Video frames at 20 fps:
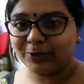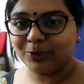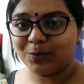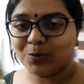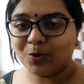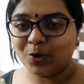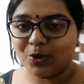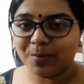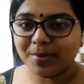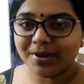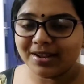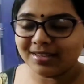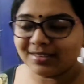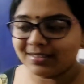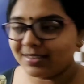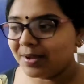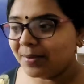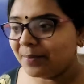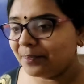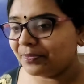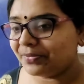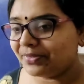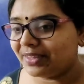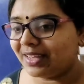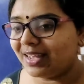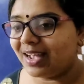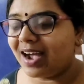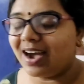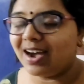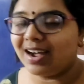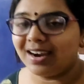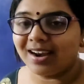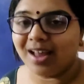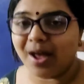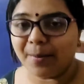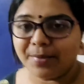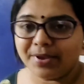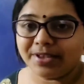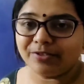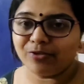একদম নর্মাল আছে আর
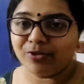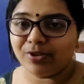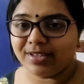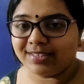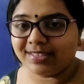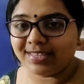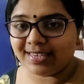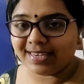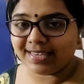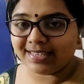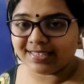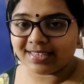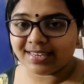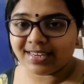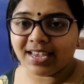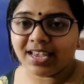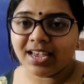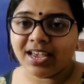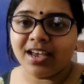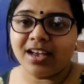আমি চলে এসেছি কিচেনে